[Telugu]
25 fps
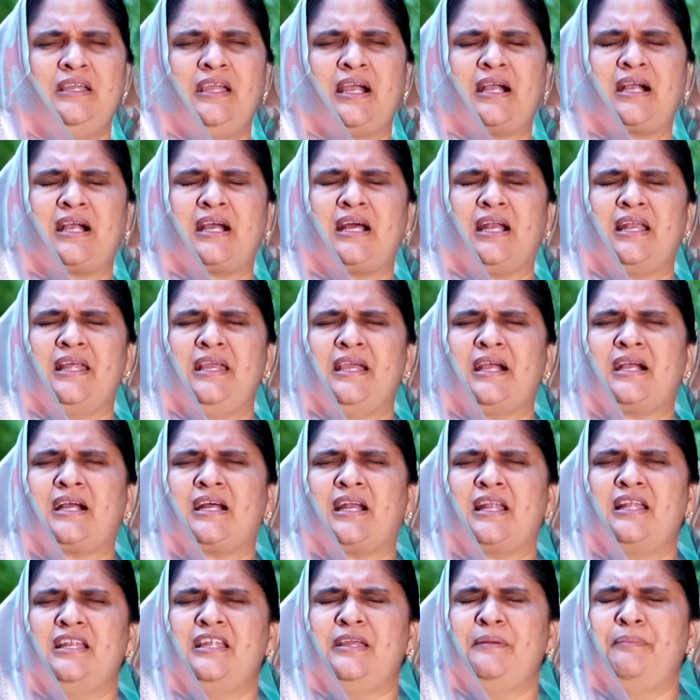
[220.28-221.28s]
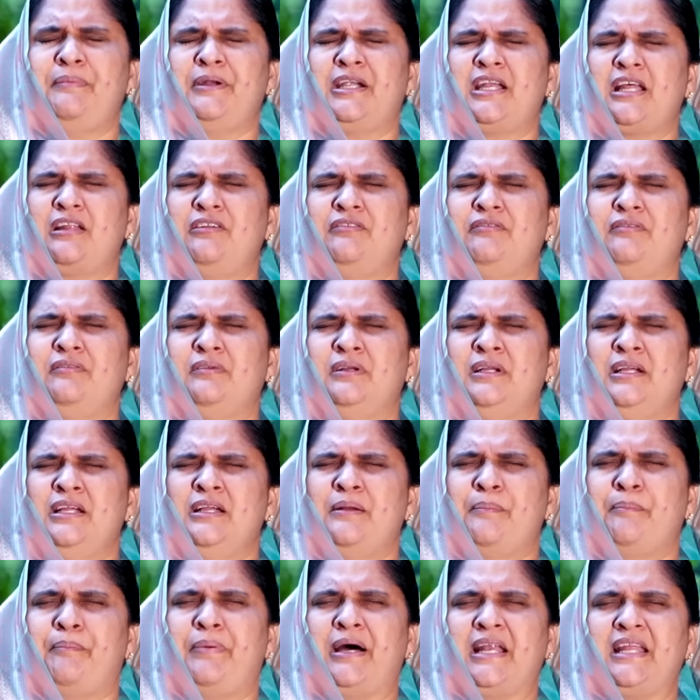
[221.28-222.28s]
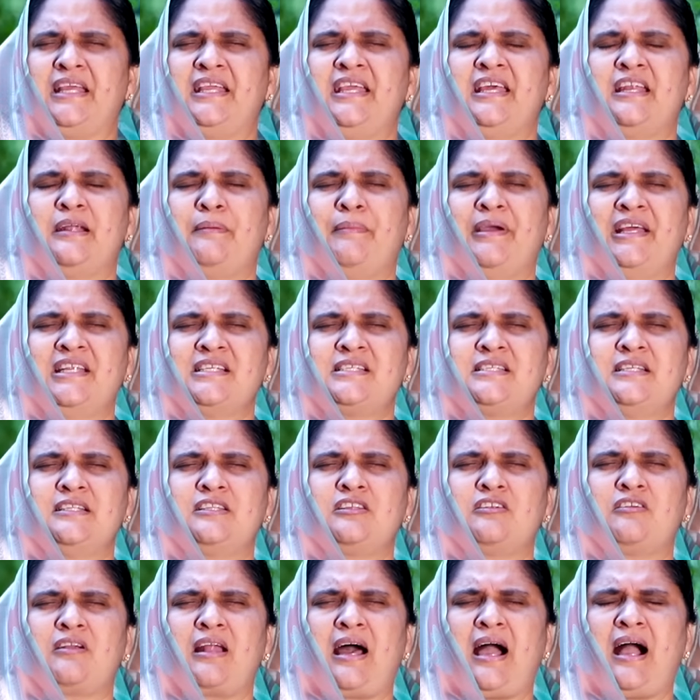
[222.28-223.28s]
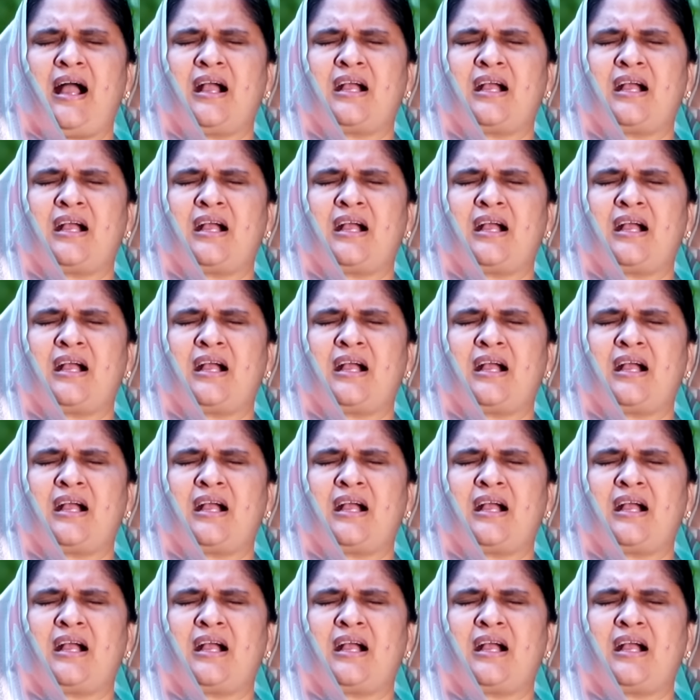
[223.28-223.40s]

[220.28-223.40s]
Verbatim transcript: ఎక్కడ ఎక్కడ నీ బిడ్డలు బలహీనమైన స్థితిలో